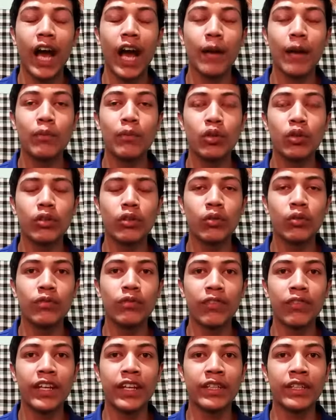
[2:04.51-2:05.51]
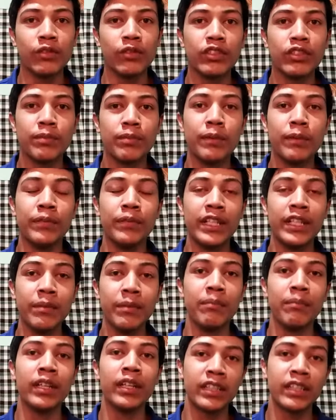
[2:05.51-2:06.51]
आप लोग उन फेक न्यूज़ पर
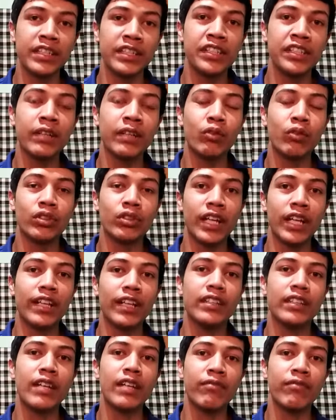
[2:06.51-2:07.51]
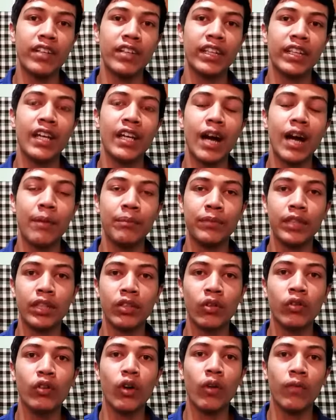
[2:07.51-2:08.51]
बिलीव मत कीजिएगा वो सारी की सारी फेक है अब
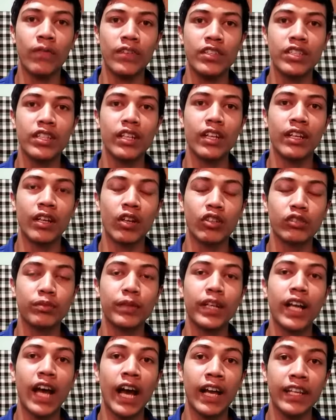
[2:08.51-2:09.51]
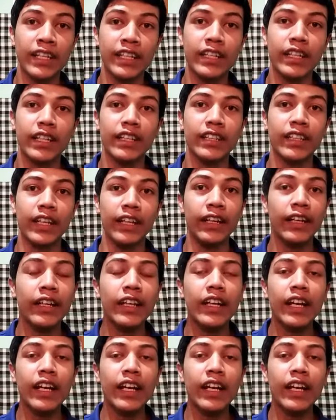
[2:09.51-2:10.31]
तक कोई ऑफिशियल अनाउंसमेंट आई ही नहीं है